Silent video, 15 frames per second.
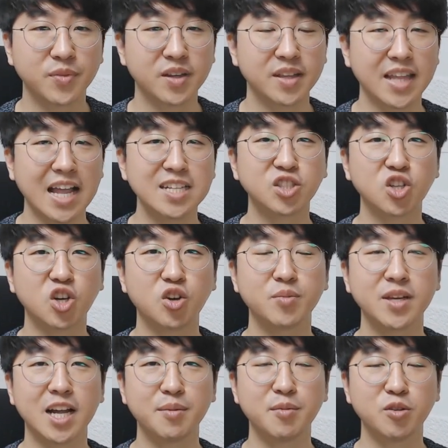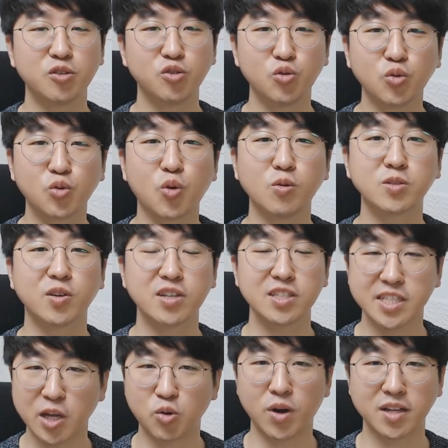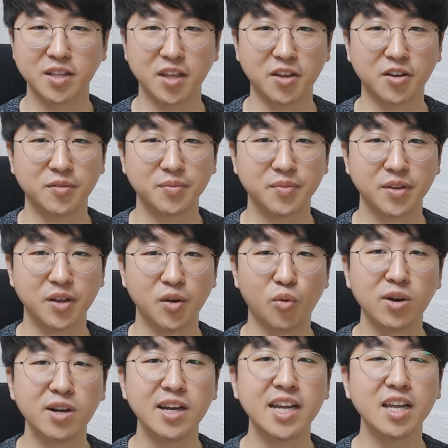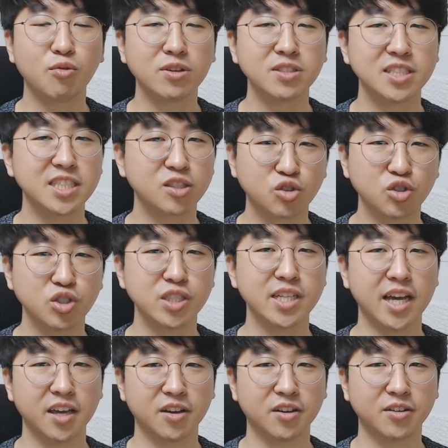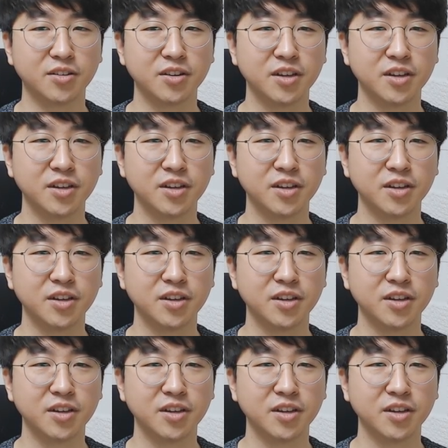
단점이라면은 융통성이 제로가 돼요. 원리 원칙 주의자예요.